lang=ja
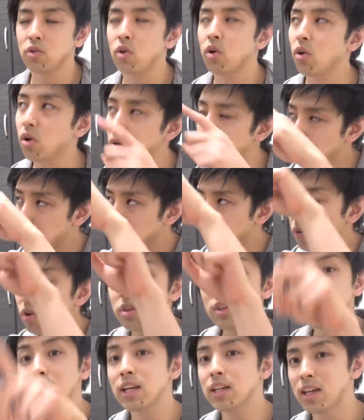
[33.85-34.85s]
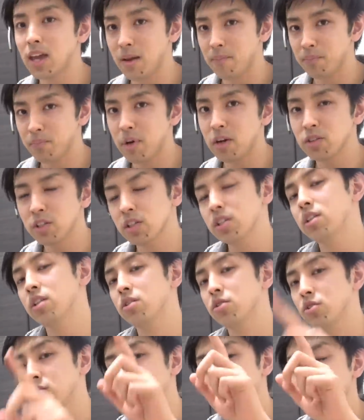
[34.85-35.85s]
こう、問題だけ、まあ、映って
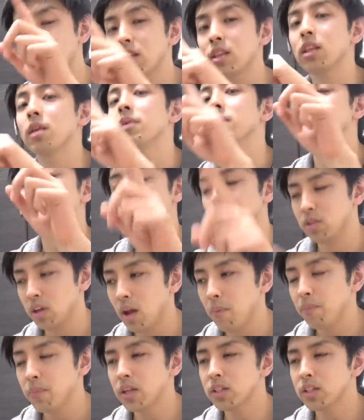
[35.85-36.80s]
る状態になってますよね。